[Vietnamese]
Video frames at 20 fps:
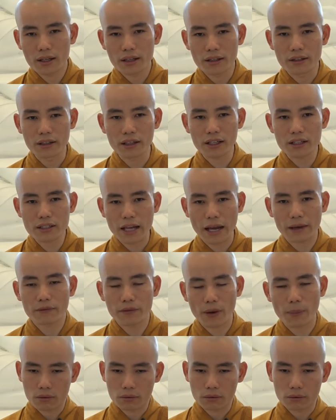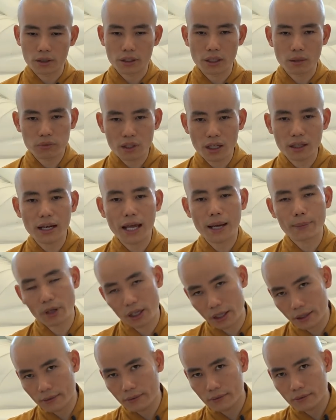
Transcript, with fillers: những cái sản phẩm người nông dân làm ra